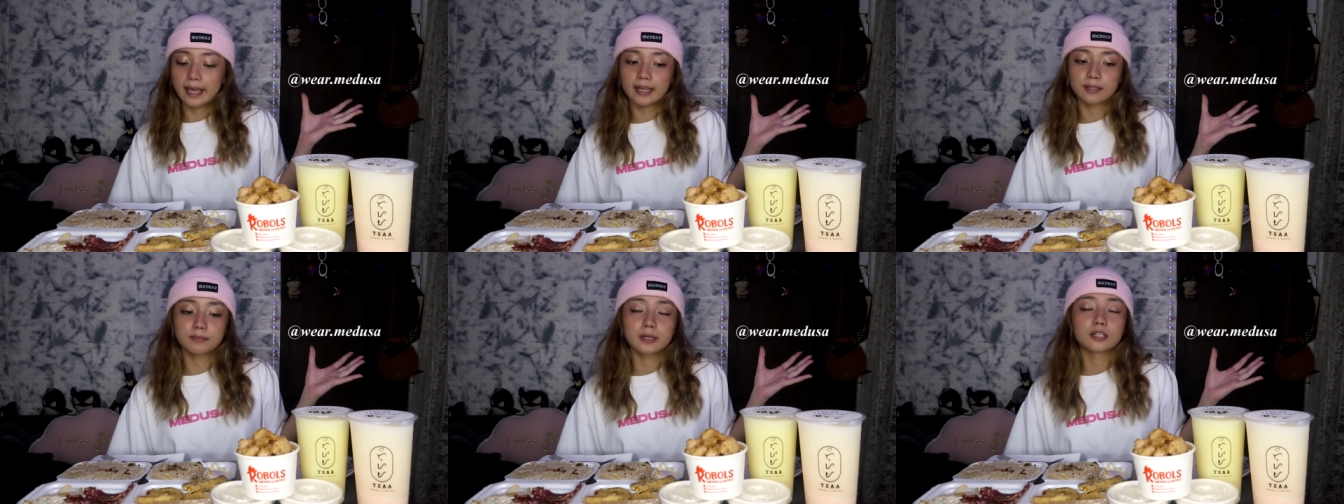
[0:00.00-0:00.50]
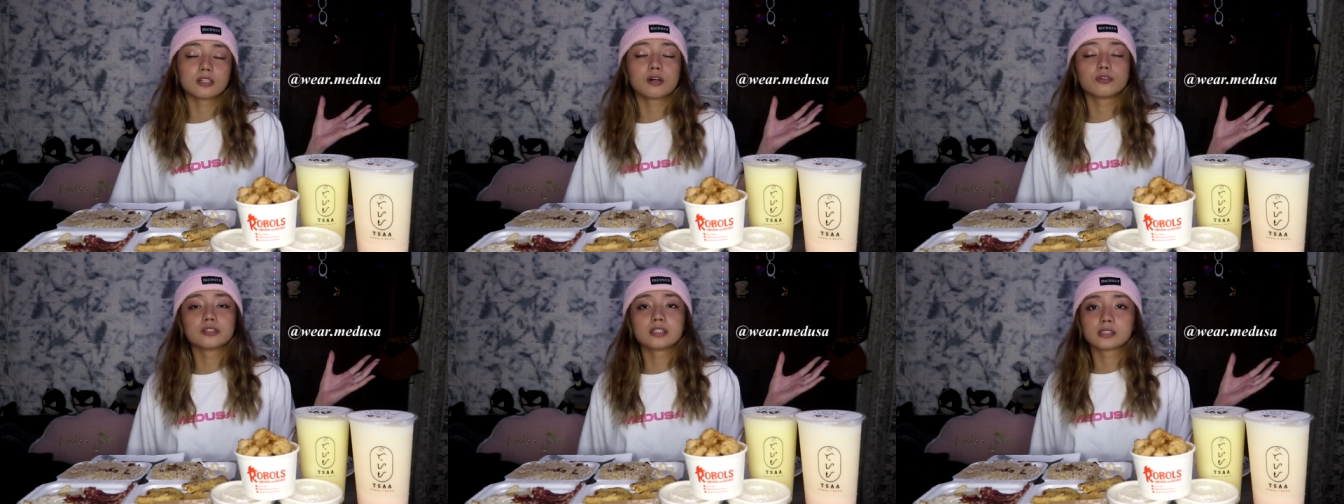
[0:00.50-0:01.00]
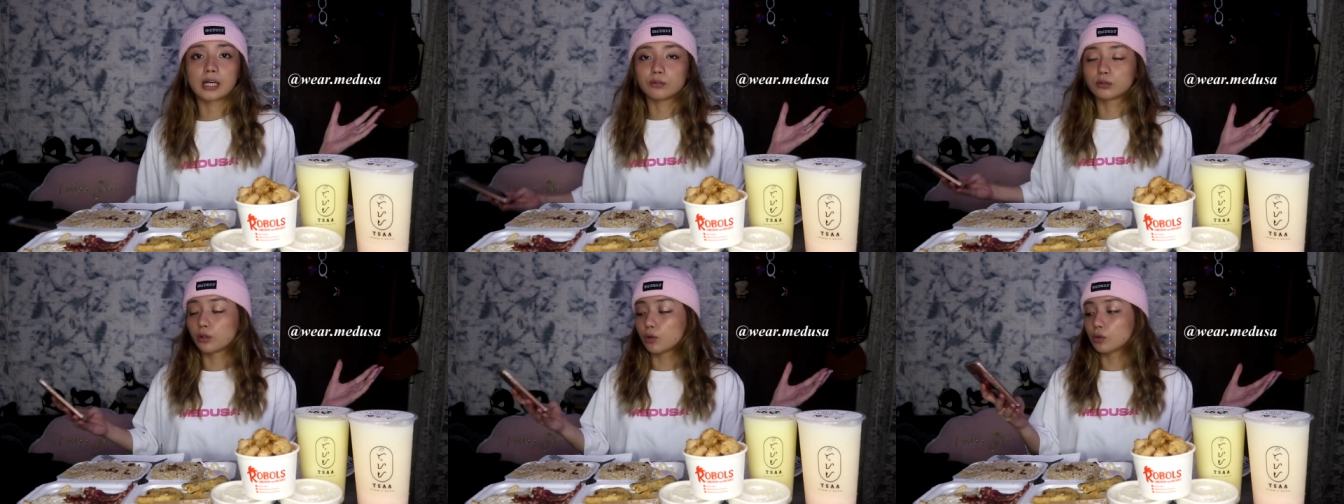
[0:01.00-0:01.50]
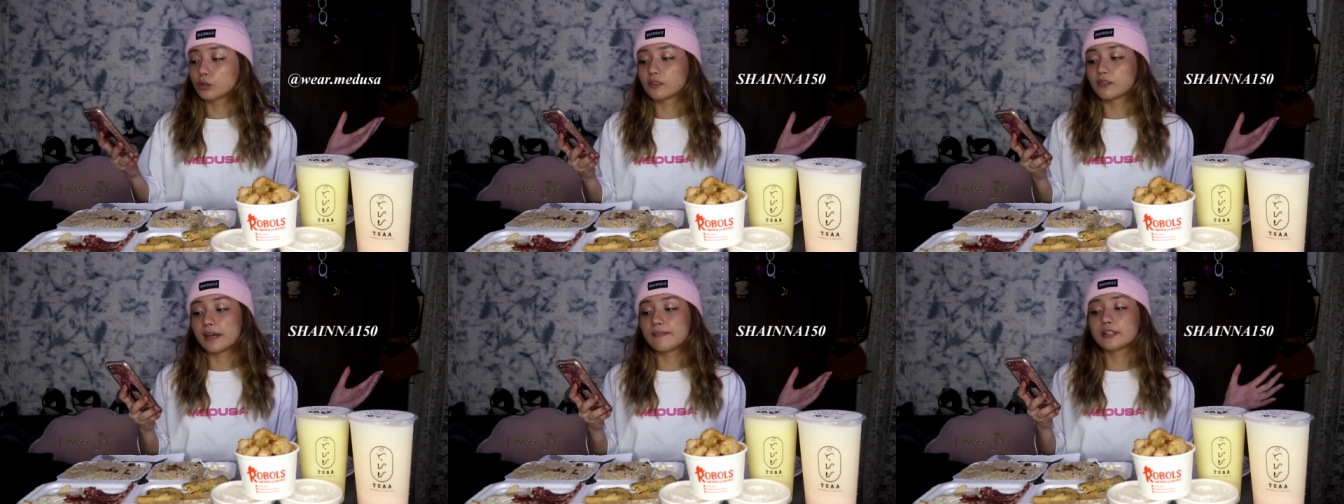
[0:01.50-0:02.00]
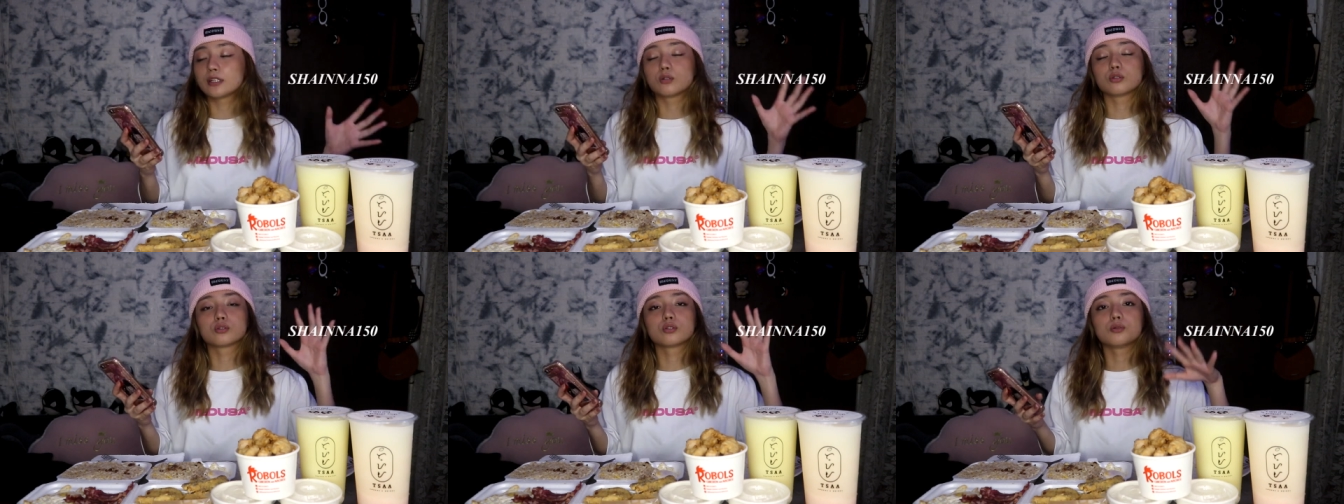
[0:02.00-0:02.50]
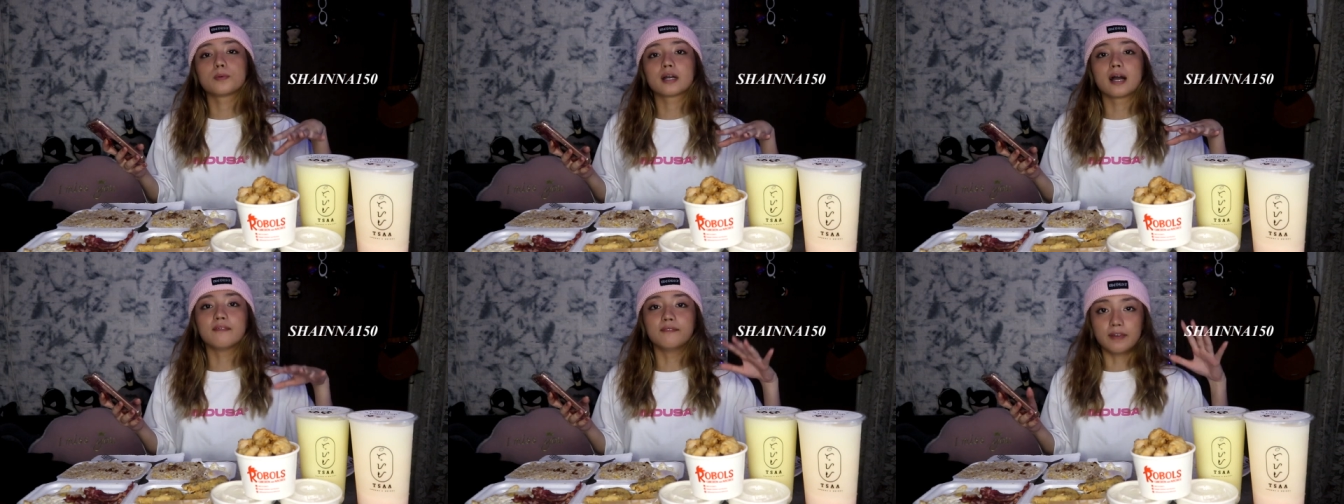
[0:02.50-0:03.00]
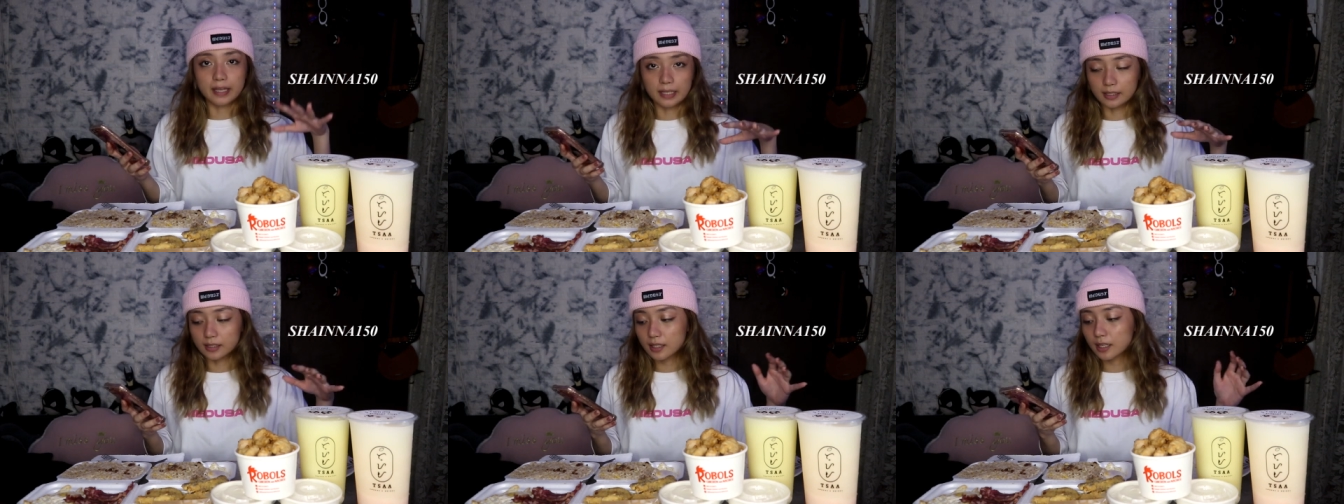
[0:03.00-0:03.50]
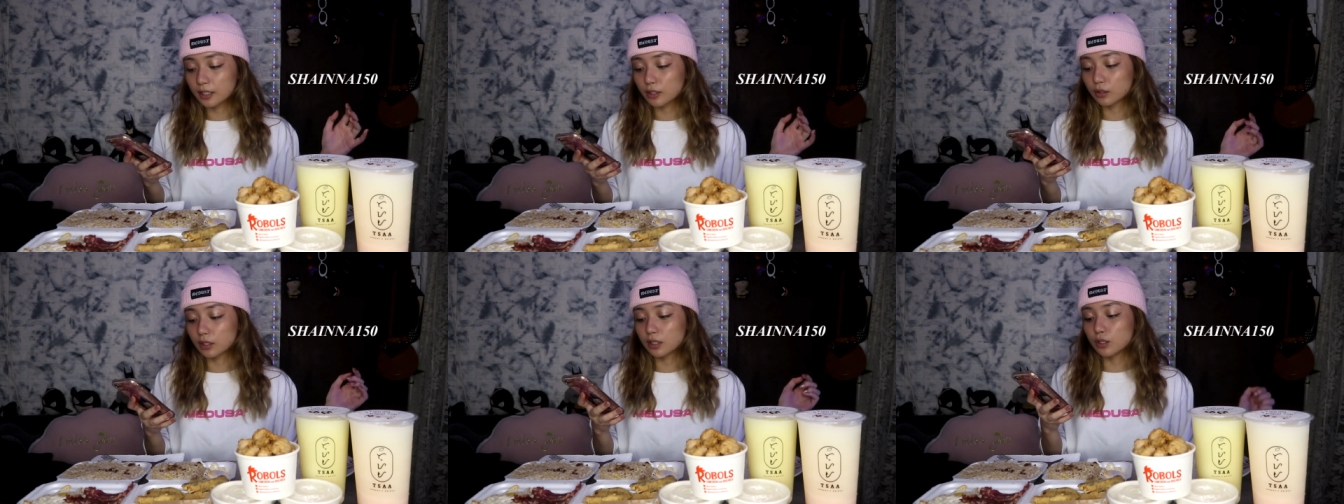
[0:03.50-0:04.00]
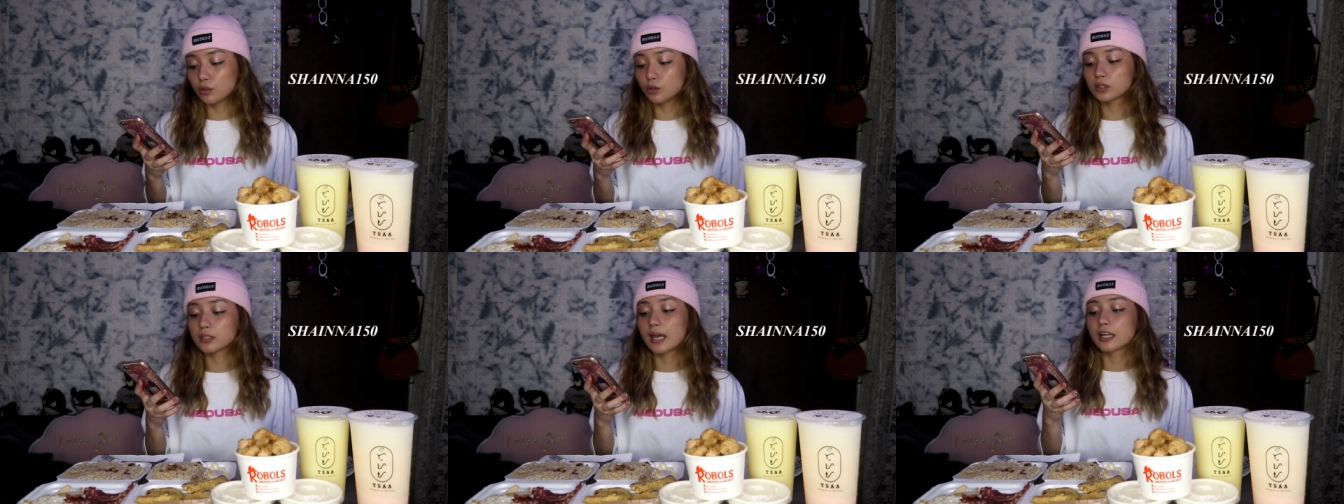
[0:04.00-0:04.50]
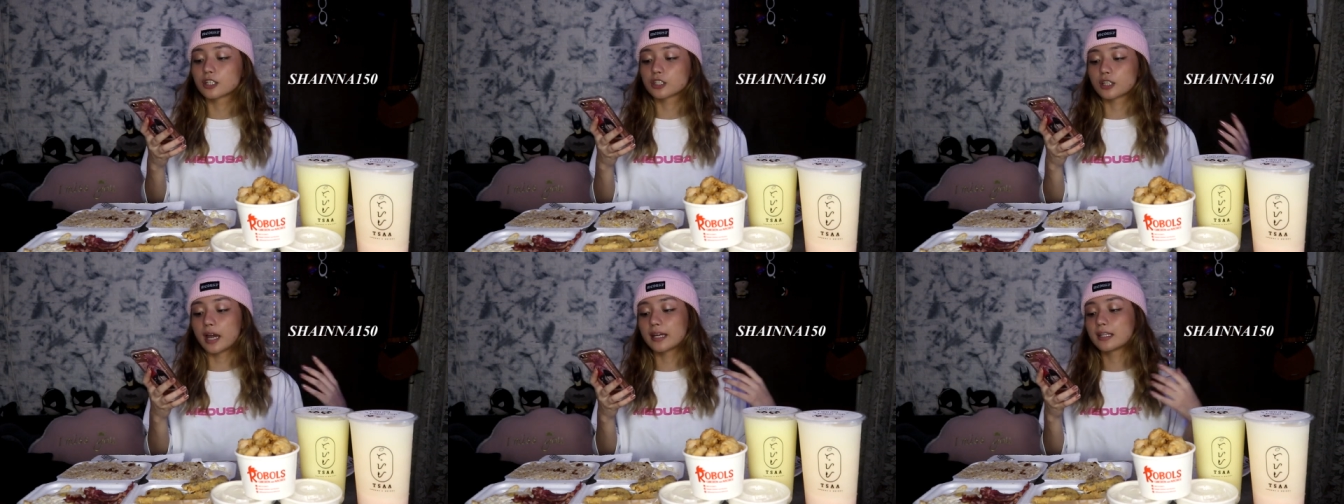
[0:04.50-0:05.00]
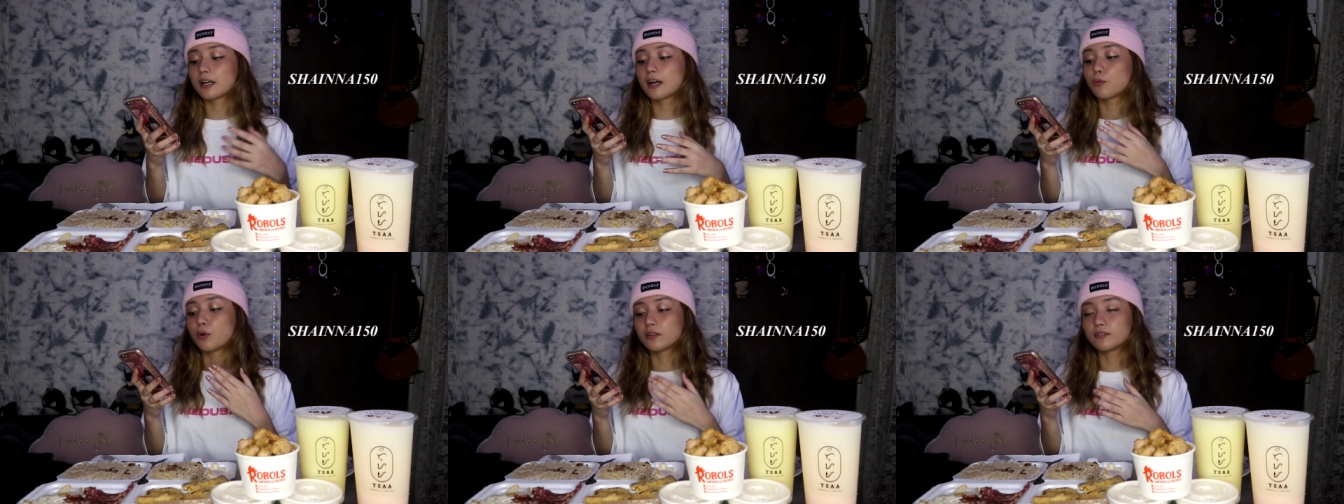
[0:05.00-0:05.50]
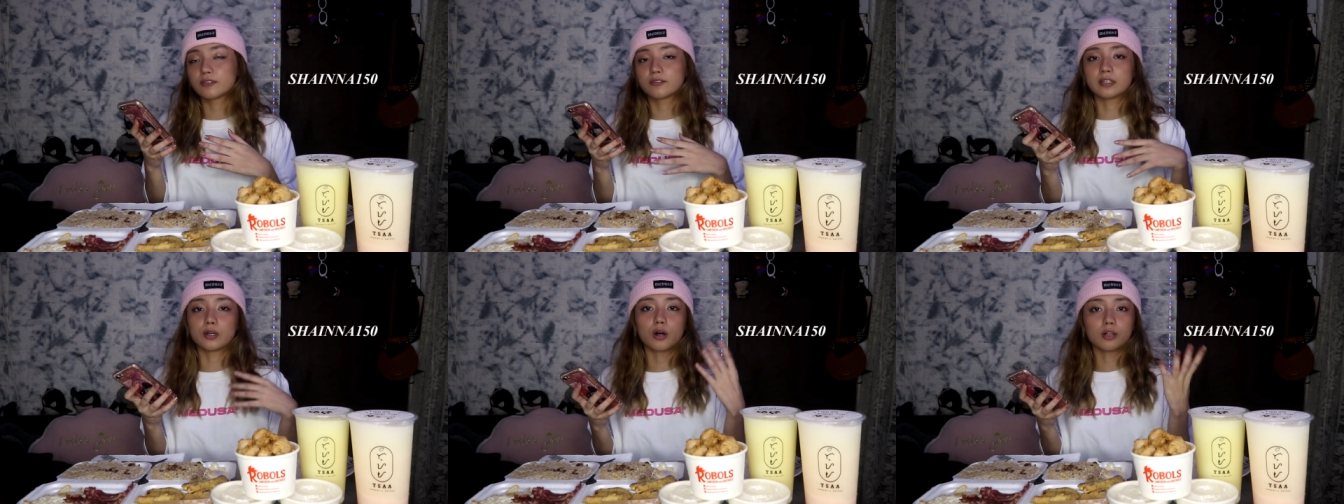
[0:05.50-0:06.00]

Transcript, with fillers: And meron kung discount code. If ever na gusto nyo mag-avail, you can use China150.